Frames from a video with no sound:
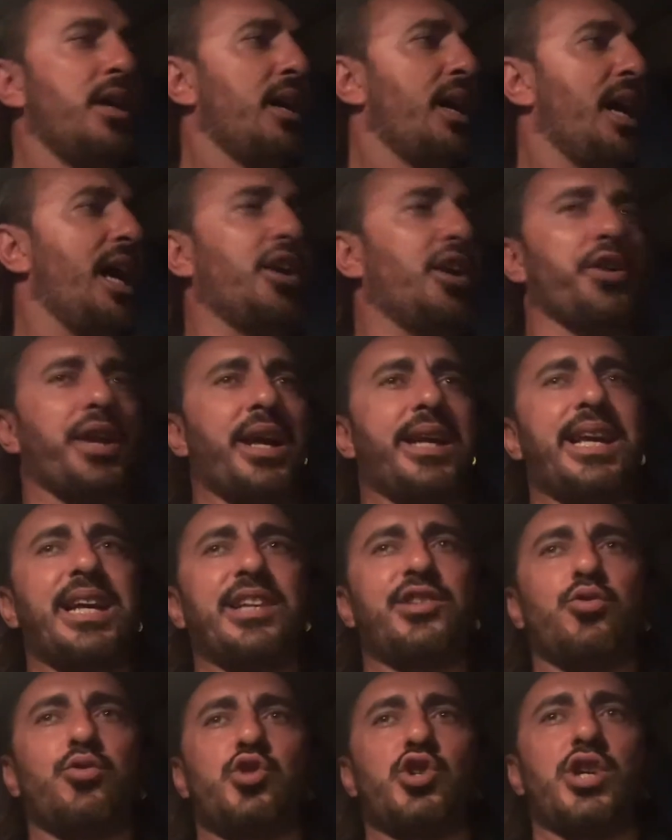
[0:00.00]
Allora, che
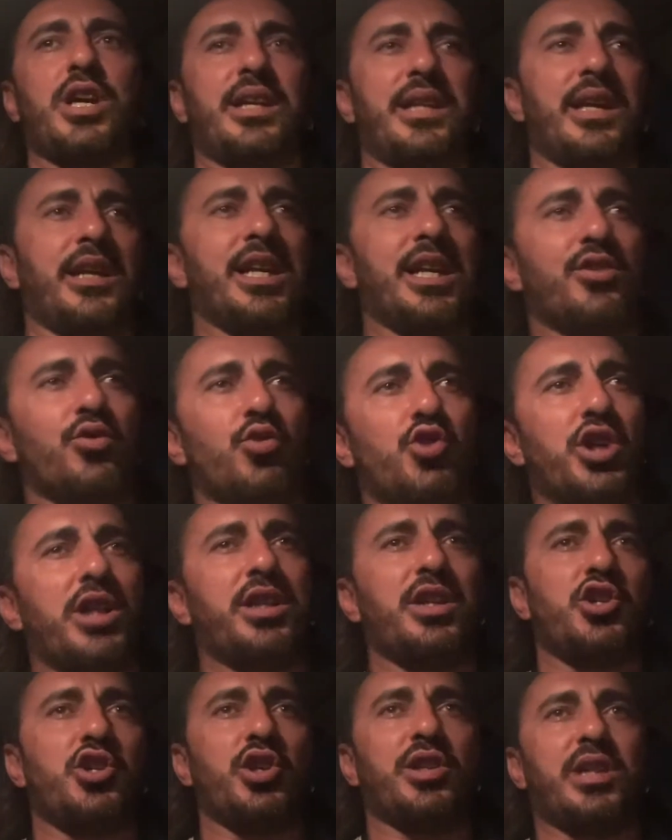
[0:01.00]
succede? Che succede
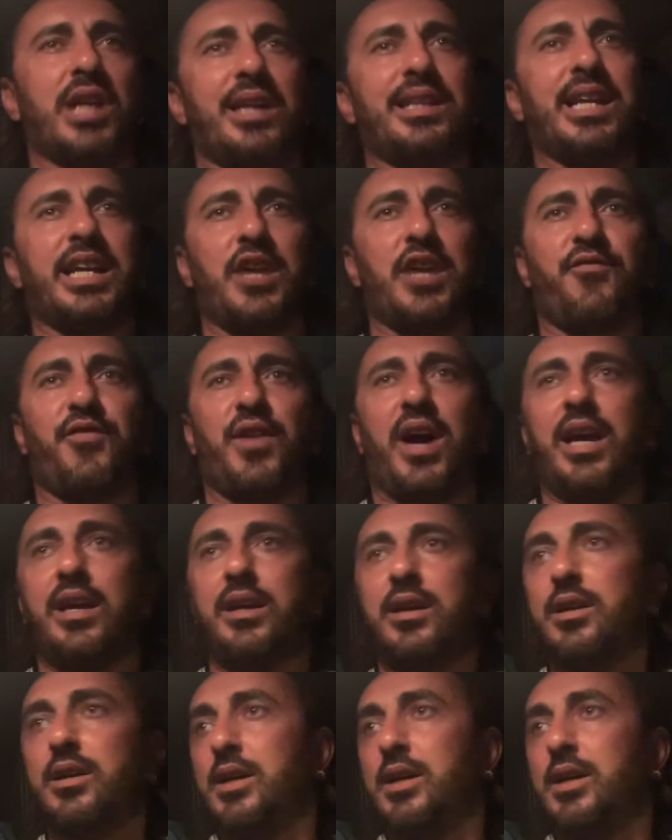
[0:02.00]
in città? Te che fai?